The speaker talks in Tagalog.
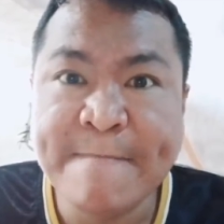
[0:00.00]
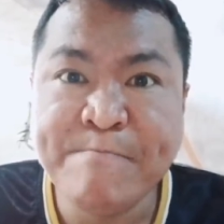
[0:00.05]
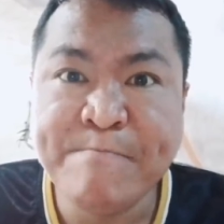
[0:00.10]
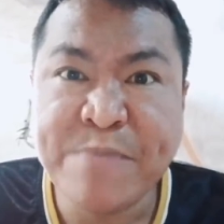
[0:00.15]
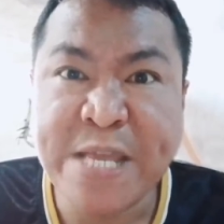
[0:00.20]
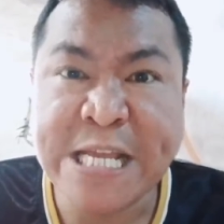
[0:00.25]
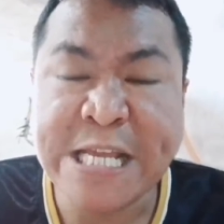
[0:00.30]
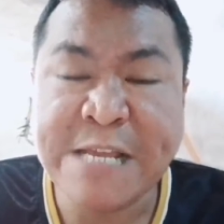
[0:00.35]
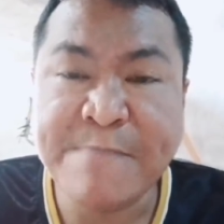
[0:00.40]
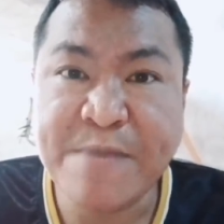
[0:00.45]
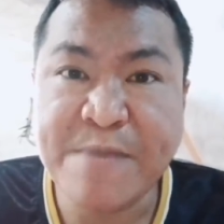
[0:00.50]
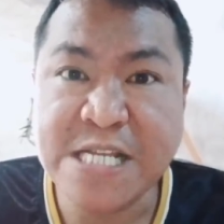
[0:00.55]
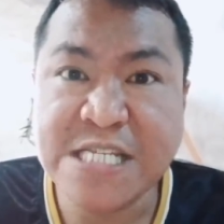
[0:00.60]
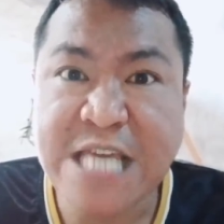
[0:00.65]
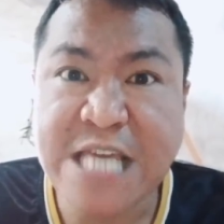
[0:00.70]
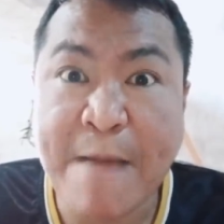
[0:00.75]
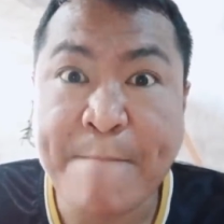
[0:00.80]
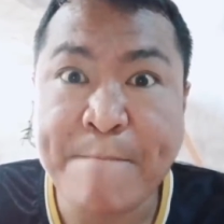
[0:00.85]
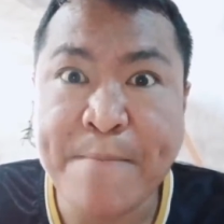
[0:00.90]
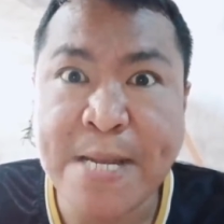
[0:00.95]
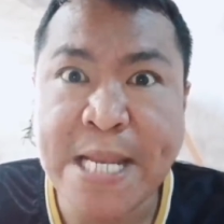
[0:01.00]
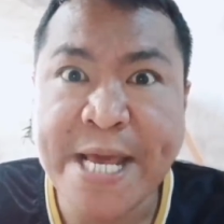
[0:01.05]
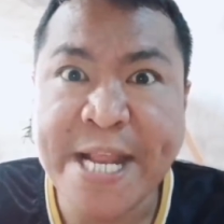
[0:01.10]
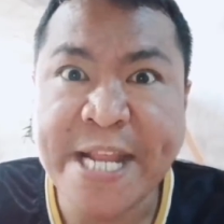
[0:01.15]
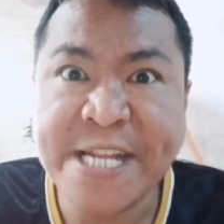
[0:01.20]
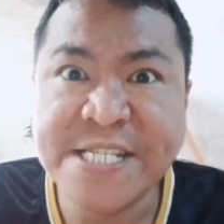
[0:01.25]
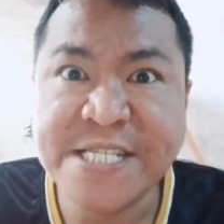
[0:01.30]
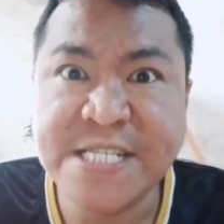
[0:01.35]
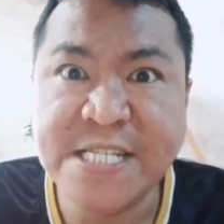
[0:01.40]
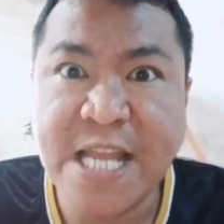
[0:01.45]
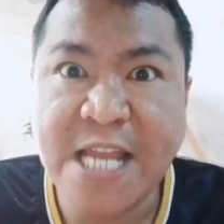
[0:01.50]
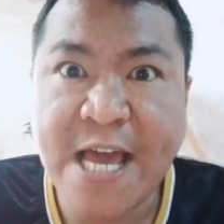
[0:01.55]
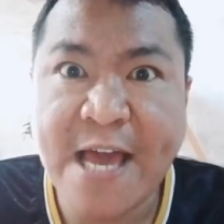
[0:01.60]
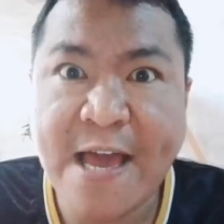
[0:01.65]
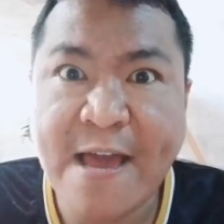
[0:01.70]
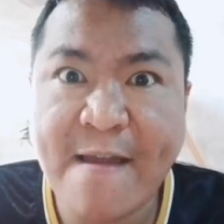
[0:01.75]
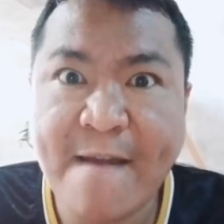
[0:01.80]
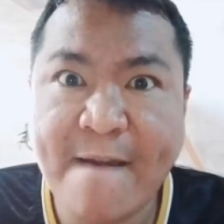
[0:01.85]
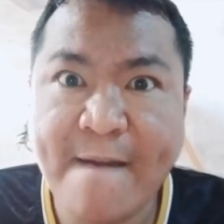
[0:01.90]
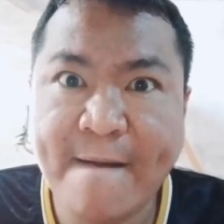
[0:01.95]
Nakikipagsapalaran
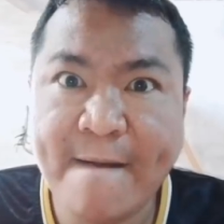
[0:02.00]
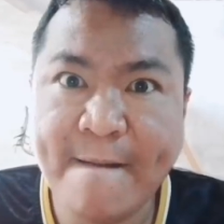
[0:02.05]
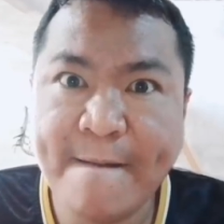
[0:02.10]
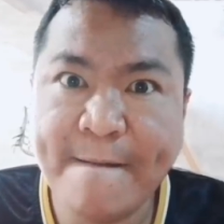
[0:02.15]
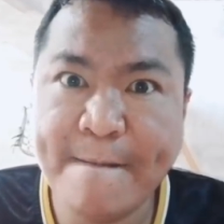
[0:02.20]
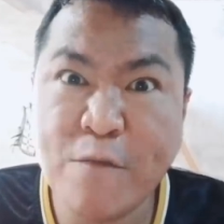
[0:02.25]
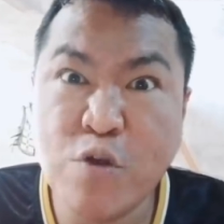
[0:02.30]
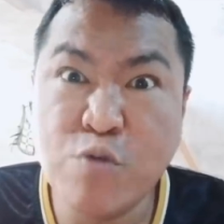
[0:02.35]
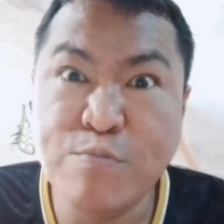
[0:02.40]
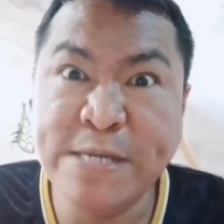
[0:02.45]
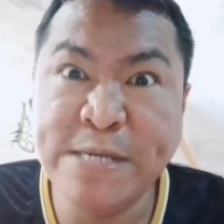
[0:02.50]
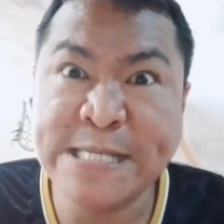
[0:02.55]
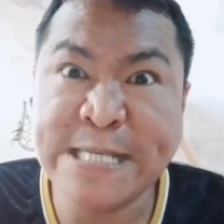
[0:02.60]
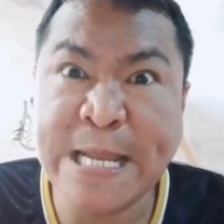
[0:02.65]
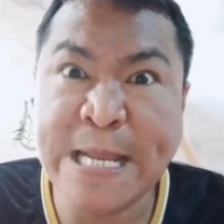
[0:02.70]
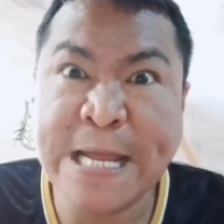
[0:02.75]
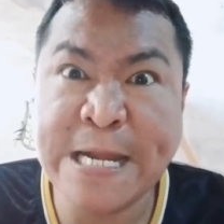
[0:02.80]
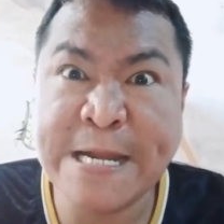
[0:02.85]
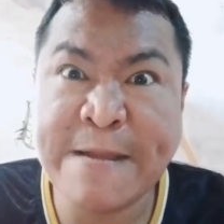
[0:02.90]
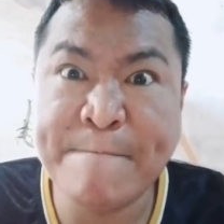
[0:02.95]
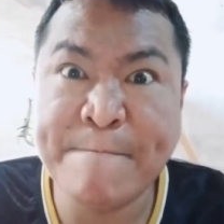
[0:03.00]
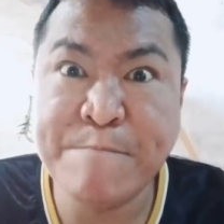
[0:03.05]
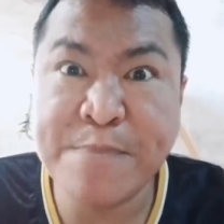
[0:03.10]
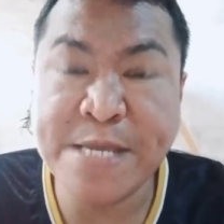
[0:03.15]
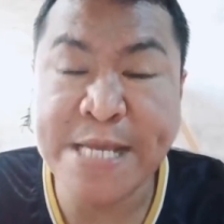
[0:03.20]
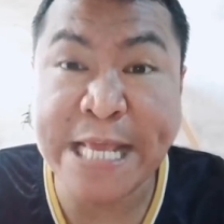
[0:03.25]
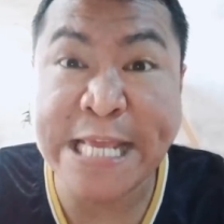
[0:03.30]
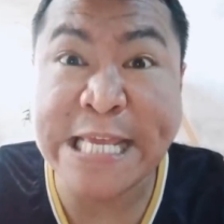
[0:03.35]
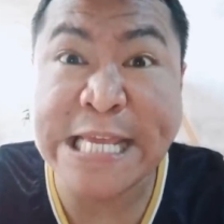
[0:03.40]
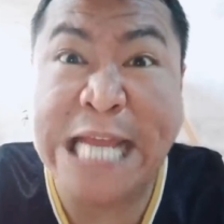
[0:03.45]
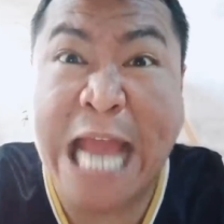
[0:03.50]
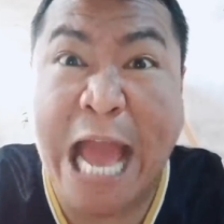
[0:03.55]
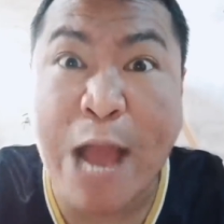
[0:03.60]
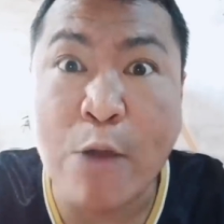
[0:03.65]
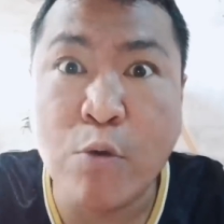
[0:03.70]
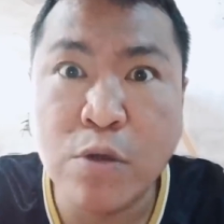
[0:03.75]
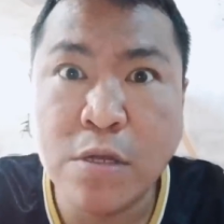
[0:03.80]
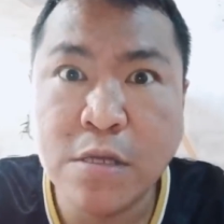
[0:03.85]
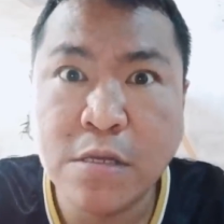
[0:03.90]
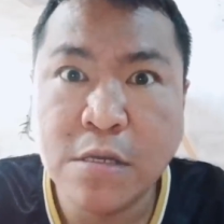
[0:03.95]
sila kumita lang ng pira. Eh, ikaw,
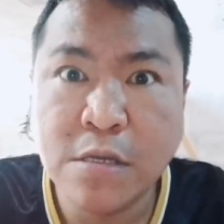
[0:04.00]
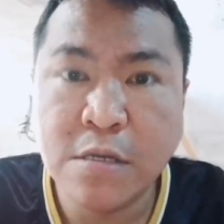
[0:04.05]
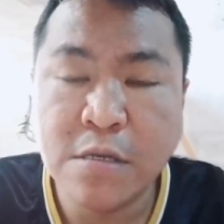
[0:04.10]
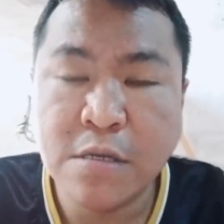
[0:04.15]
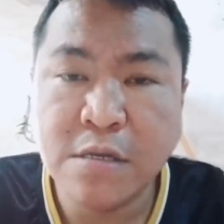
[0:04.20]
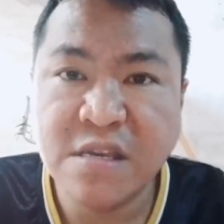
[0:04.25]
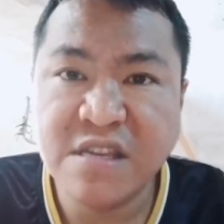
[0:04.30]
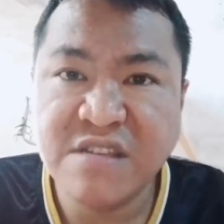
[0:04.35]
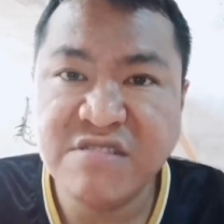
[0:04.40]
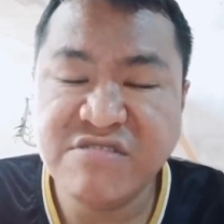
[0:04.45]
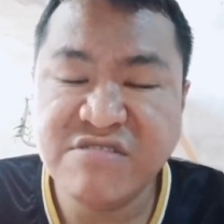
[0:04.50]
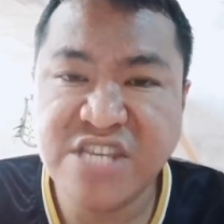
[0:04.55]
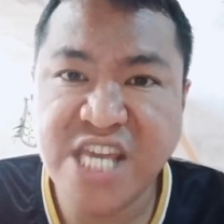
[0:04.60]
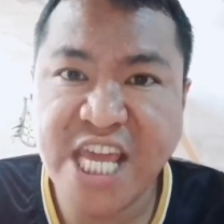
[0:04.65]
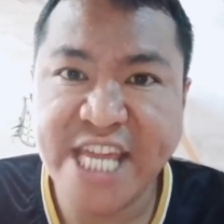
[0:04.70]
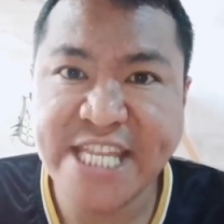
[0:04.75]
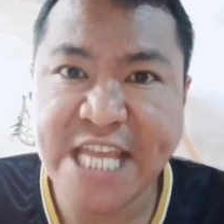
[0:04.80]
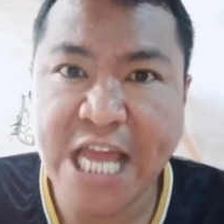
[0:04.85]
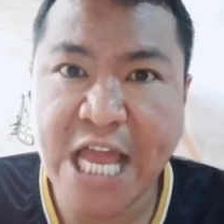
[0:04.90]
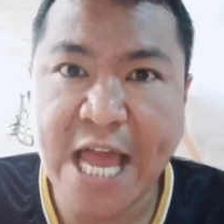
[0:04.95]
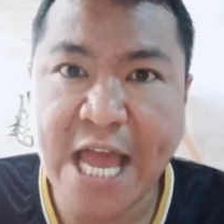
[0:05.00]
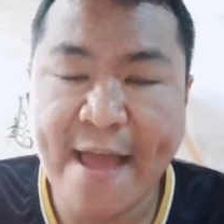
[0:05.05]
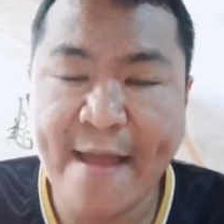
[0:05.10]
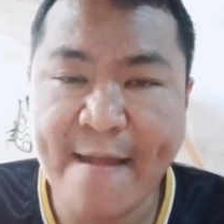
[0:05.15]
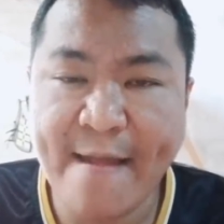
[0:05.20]
nyeta ka?